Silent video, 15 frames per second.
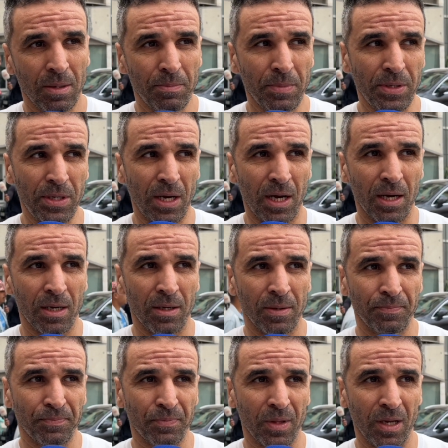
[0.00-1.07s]
منها
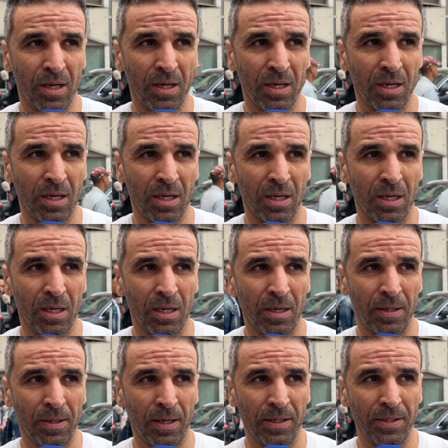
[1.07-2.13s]

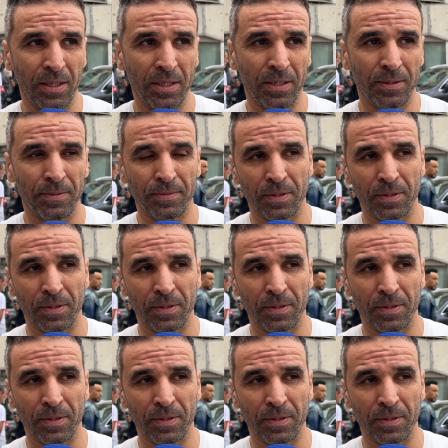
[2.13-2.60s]
يعني